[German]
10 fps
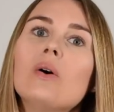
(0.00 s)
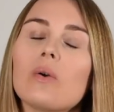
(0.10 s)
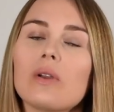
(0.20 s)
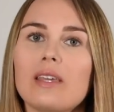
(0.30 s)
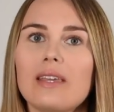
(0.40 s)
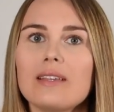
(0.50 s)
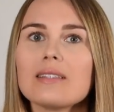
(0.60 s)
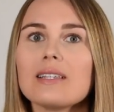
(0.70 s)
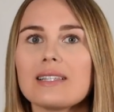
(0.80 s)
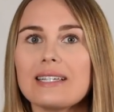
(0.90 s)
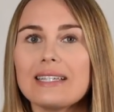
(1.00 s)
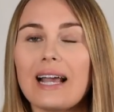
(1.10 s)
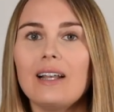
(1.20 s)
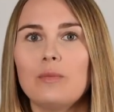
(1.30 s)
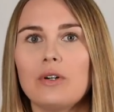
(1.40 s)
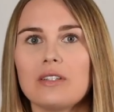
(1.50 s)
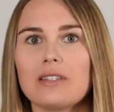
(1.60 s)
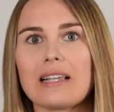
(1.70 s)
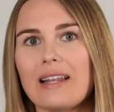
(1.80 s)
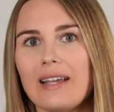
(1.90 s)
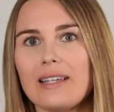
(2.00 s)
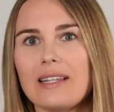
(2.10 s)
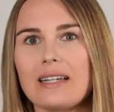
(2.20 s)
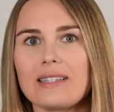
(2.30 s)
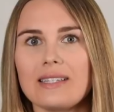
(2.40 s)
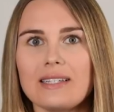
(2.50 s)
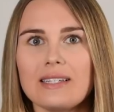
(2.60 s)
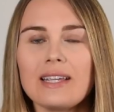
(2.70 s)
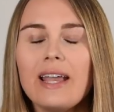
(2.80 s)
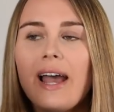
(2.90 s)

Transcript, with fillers: okay ist, dass nicht alle Borsten gleich sind.